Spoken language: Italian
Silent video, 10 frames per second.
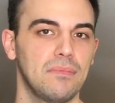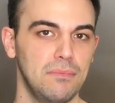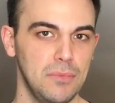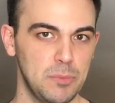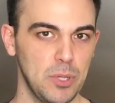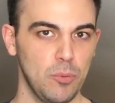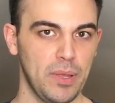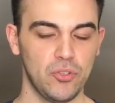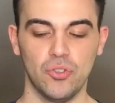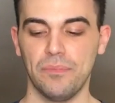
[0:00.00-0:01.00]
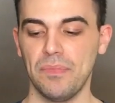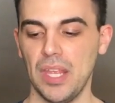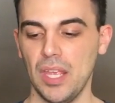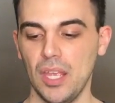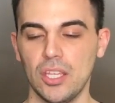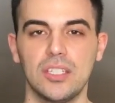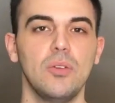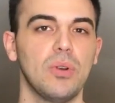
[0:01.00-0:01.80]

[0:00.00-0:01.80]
Mi spiego peggio. Se un